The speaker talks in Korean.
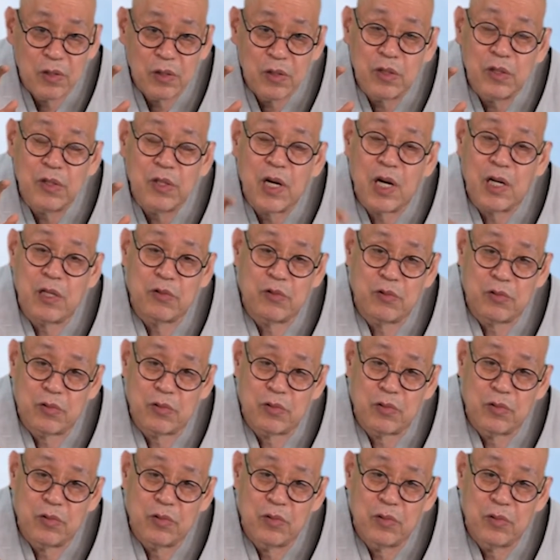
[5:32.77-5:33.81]

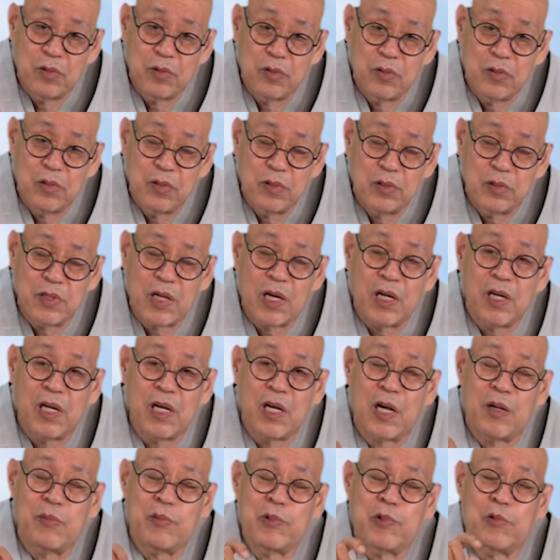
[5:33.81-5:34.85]
들어갈수록
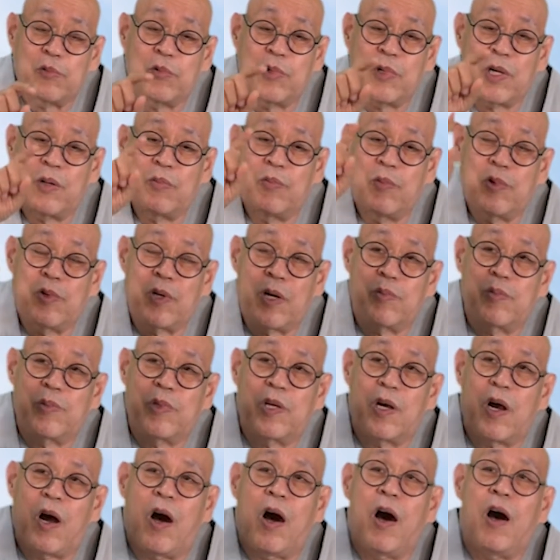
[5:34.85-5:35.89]
산에 가면 우리가 뭘
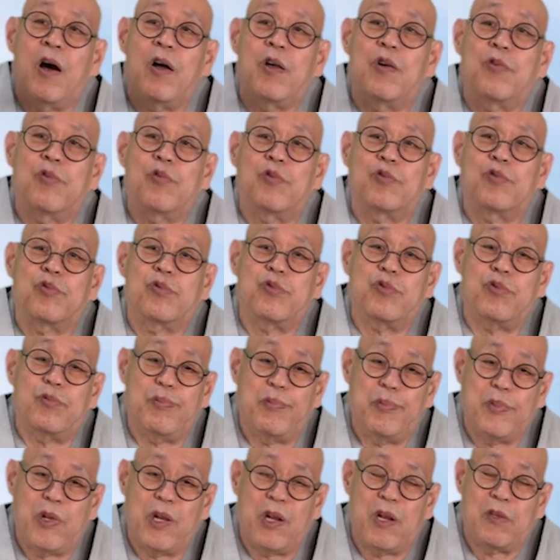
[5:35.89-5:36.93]
합니까? 아이고
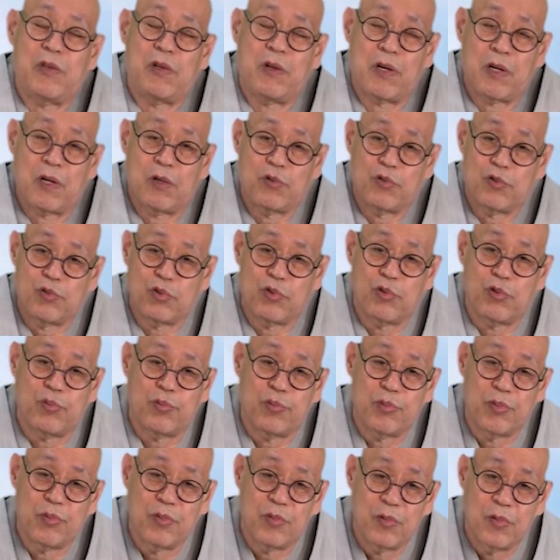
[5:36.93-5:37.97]
숲 이래잖아요.
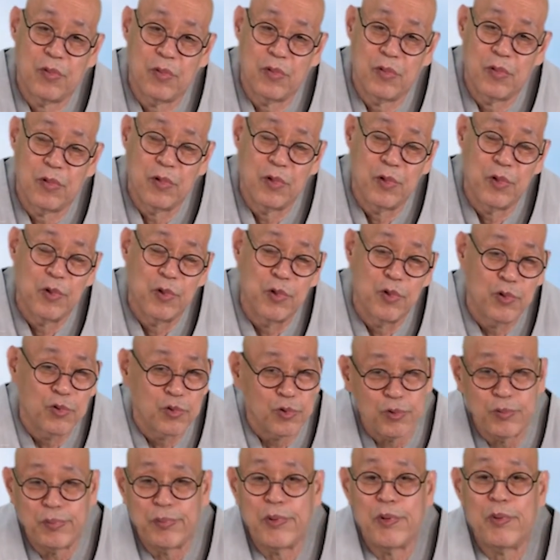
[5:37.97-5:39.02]
숲.
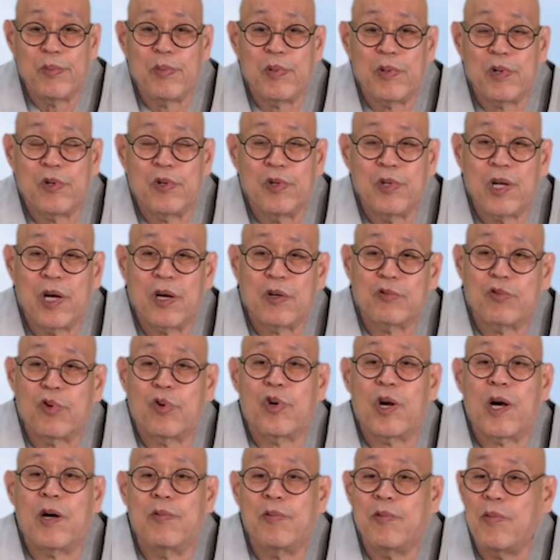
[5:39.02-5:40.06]
숲이 면 그냥
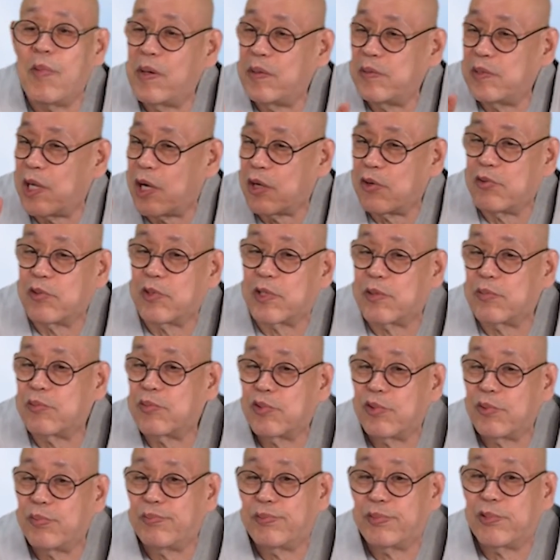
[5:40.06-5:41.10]
소나무만 잡고 있으면
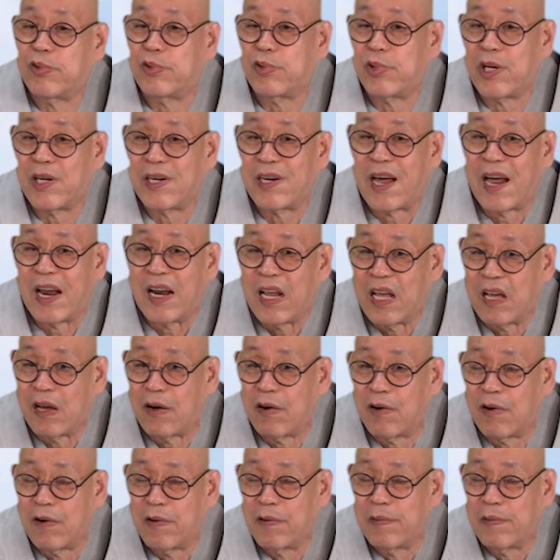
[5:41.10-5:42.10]
숲 소리를 안 해요.